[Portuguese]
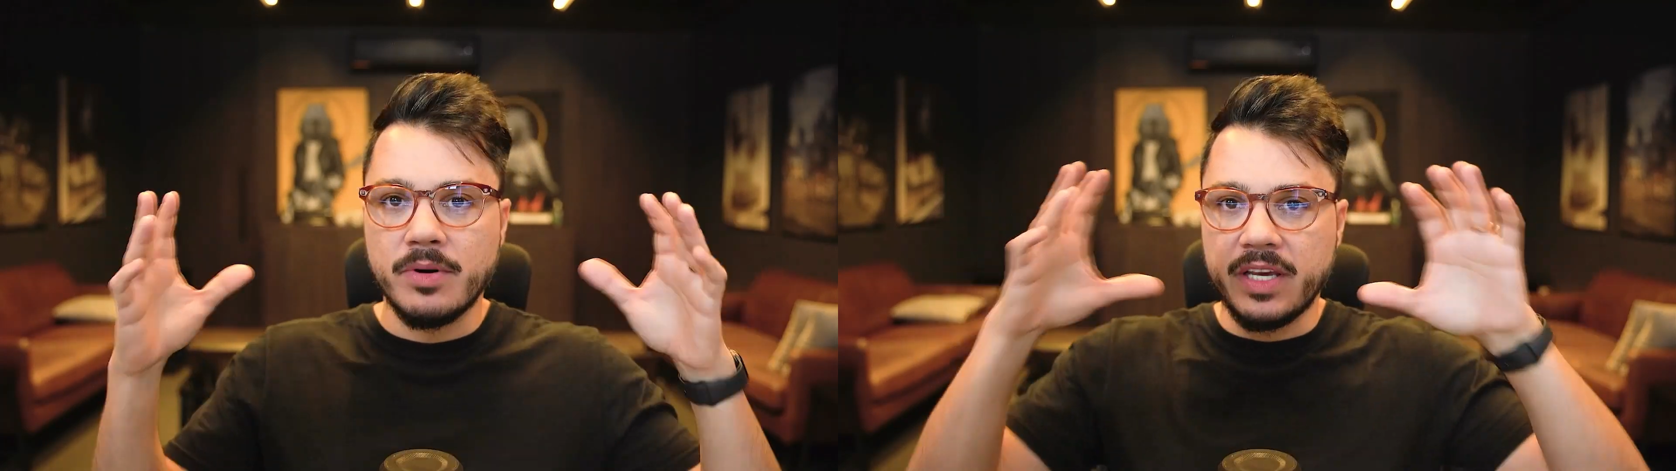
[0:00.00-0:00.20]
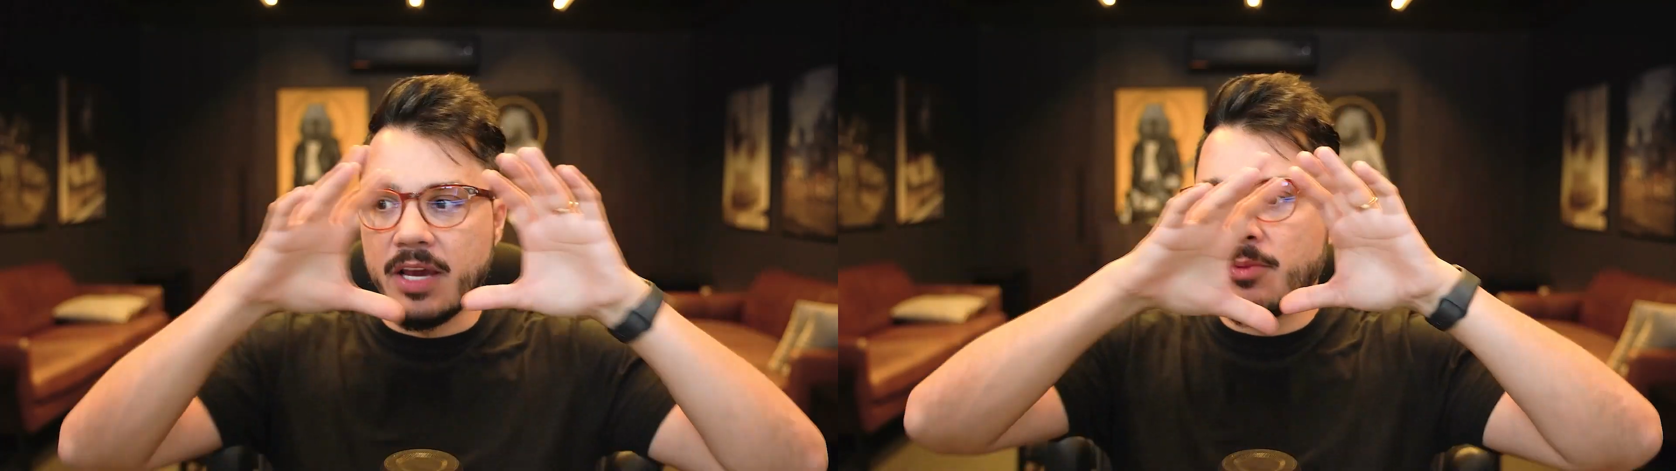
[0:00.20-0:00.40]

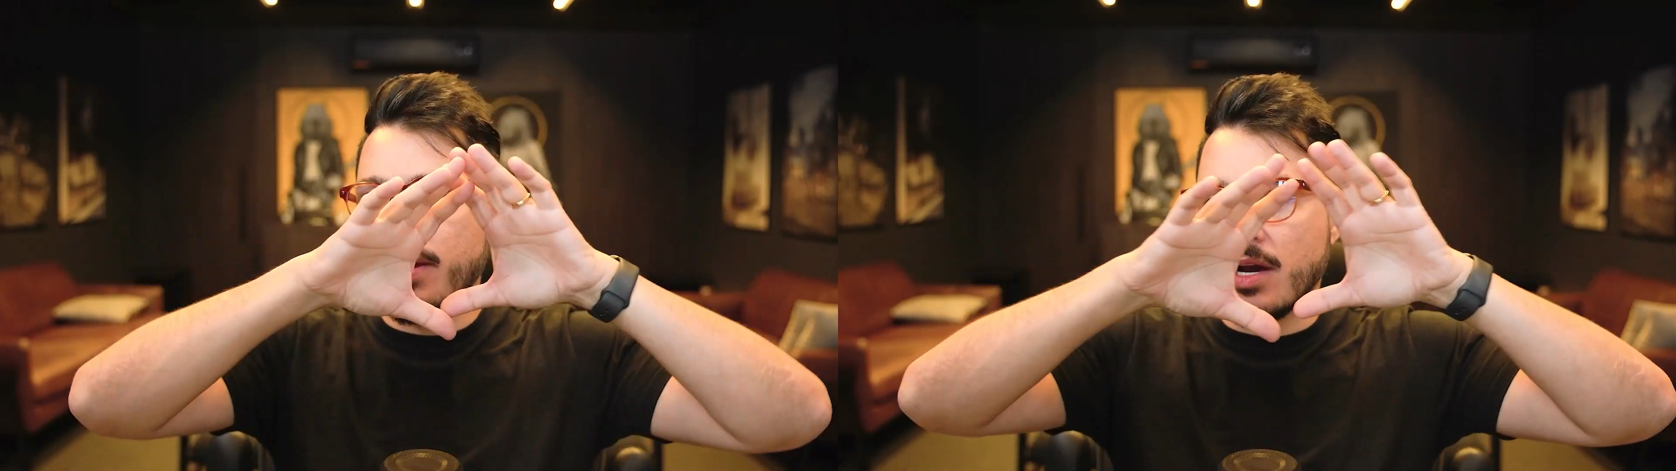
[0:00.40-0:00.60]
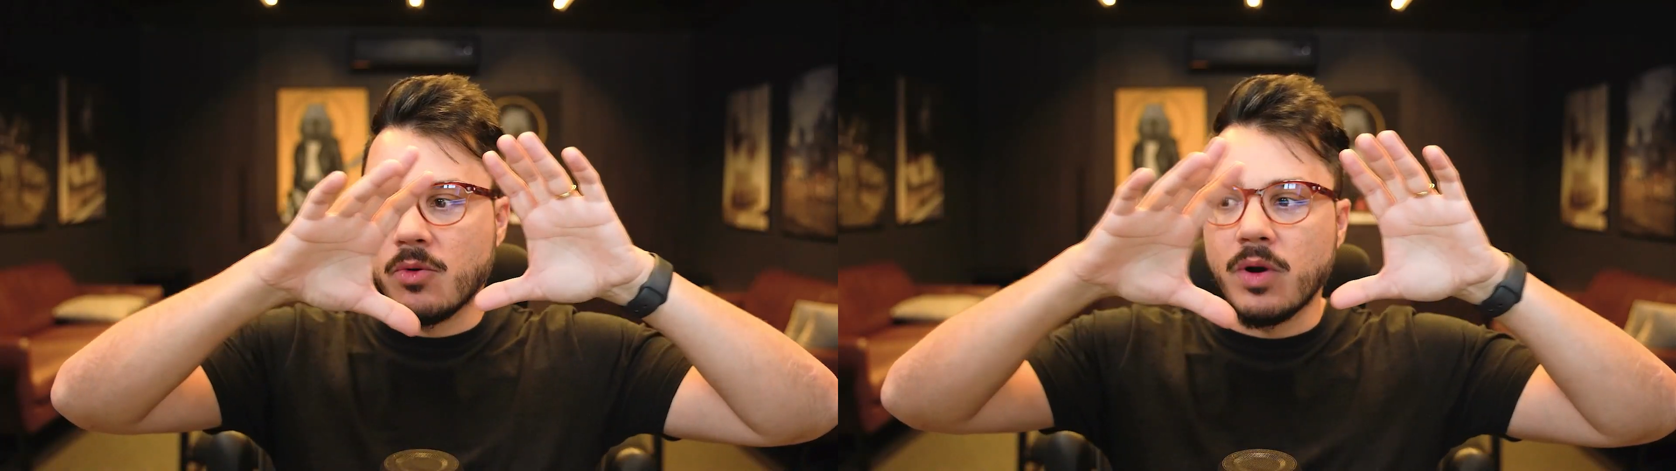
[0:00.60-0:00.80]
Porque é
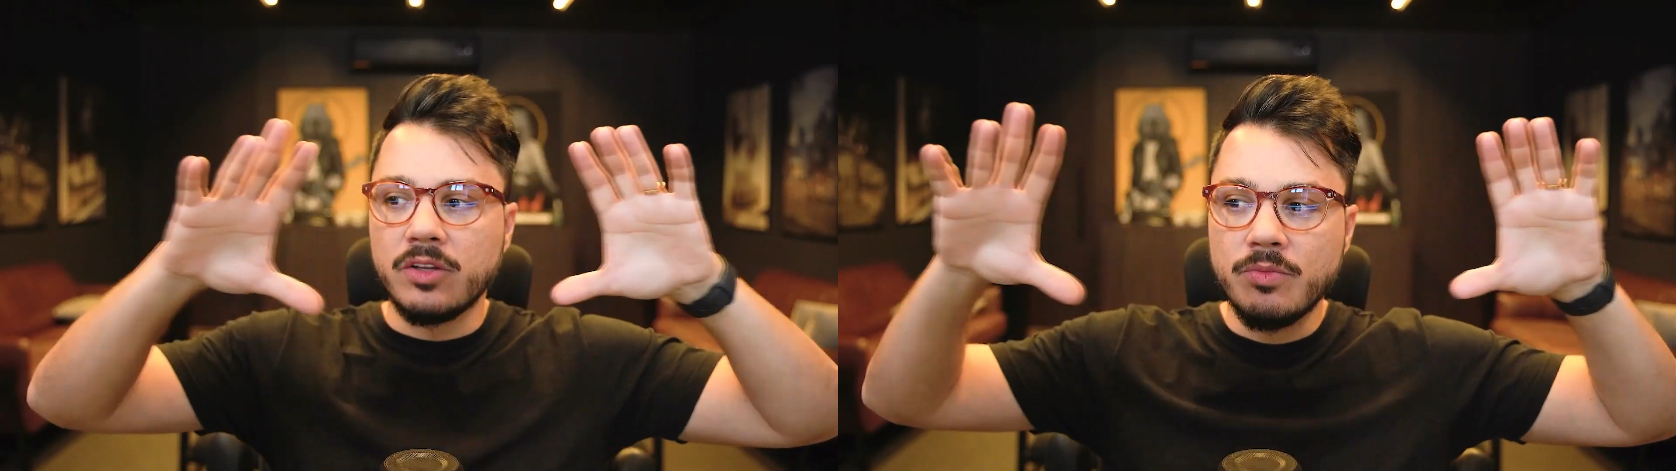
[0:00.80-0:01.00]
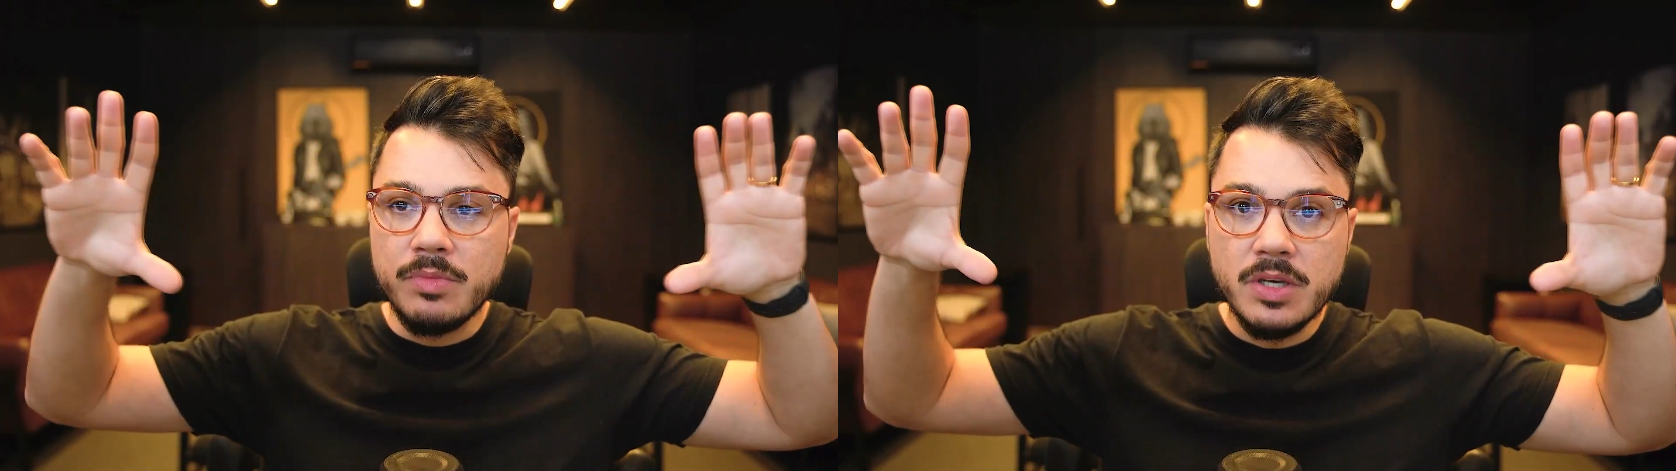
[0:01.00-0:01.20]
uma
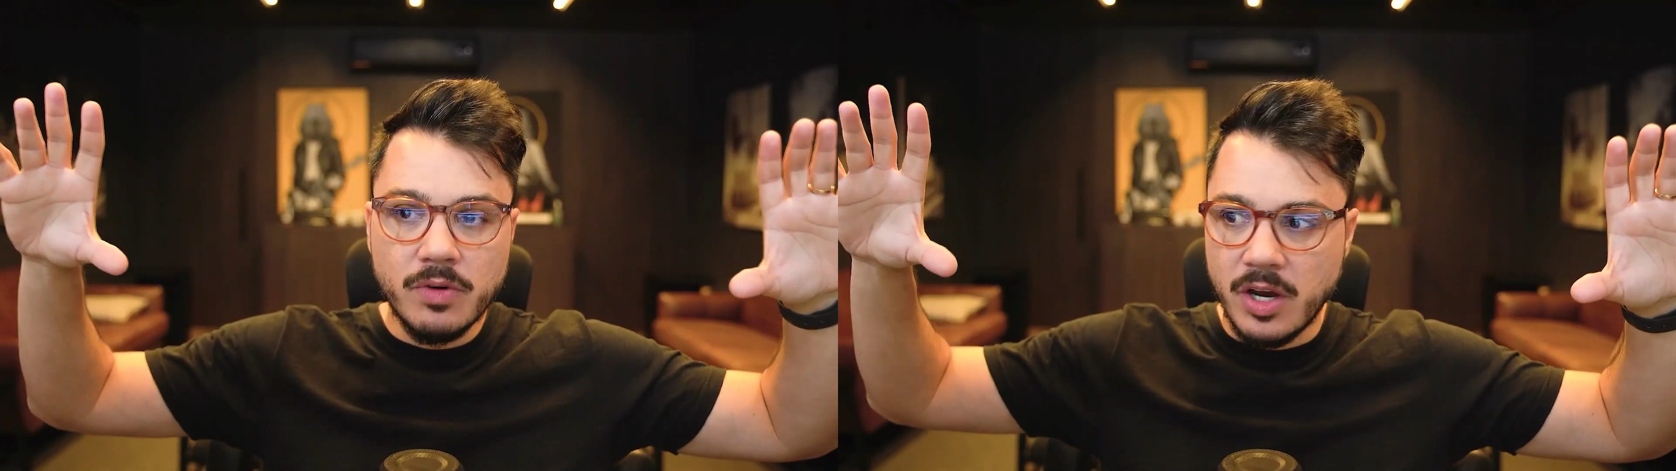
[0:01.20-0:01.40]
4000,